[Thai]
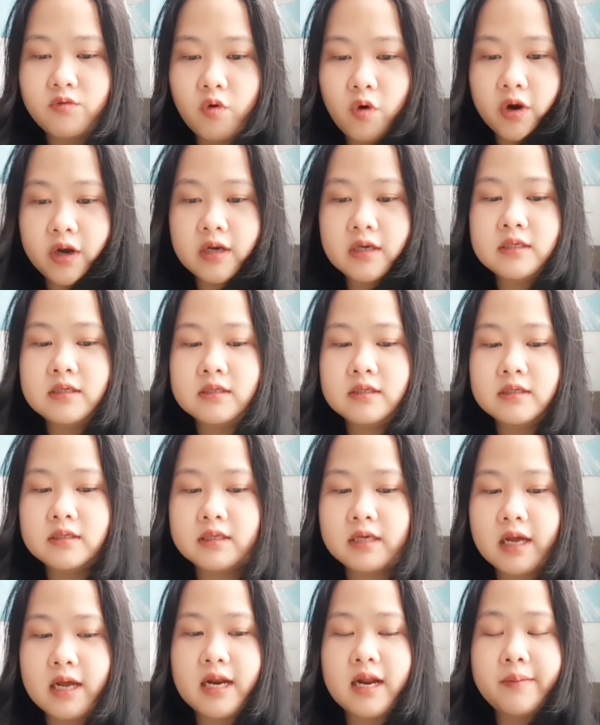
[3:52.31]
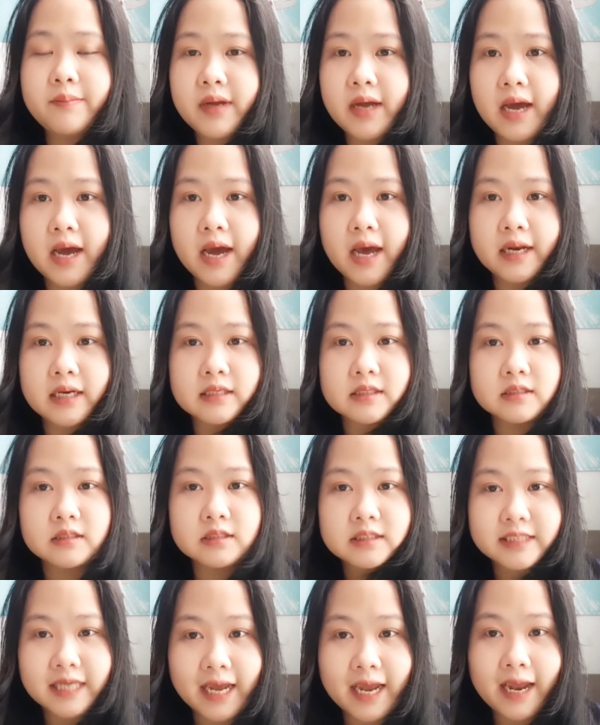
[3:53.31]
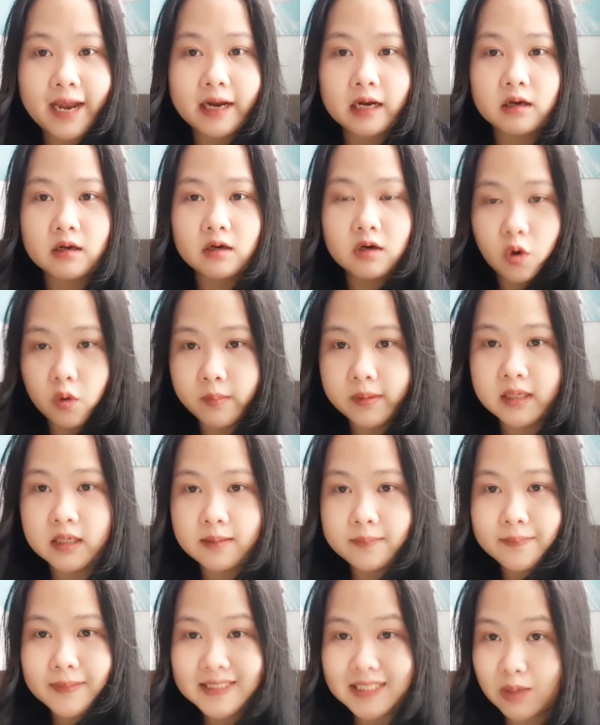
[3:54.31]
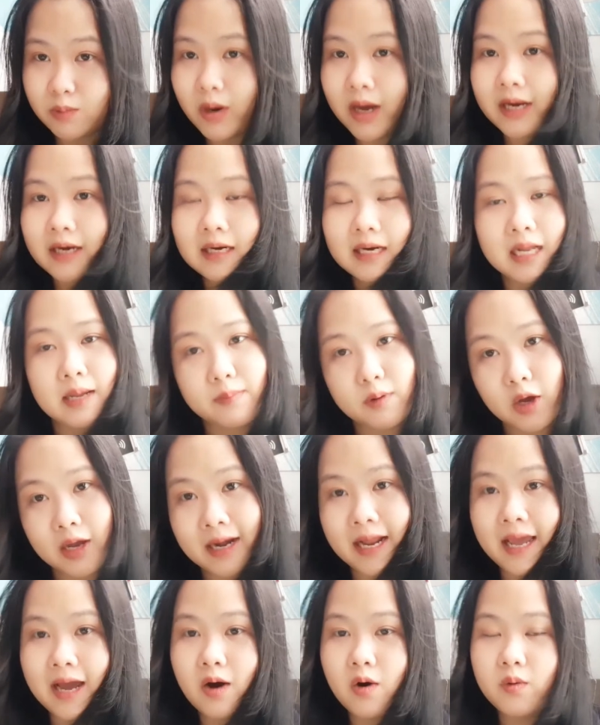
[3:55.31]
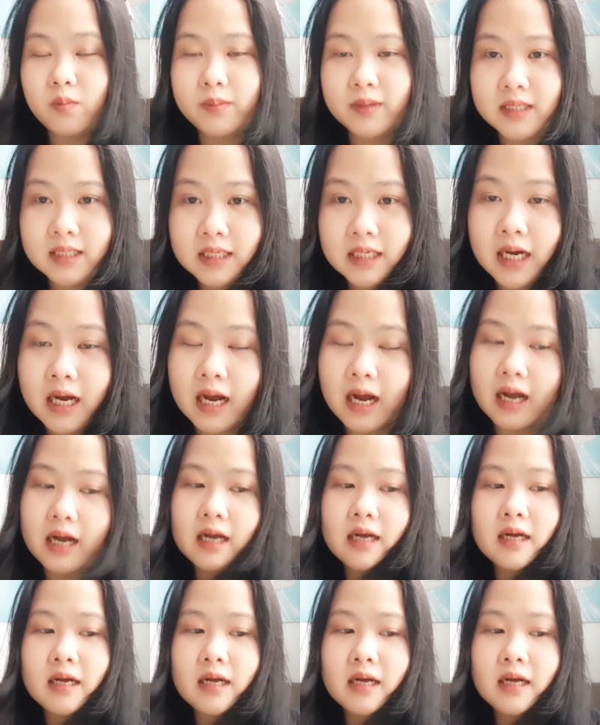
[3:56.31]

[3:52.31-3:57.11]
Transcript: ฝนได้ทำการแจ้งลงบันทึกประจำวันเรียบร้อยแล้วเพื่อ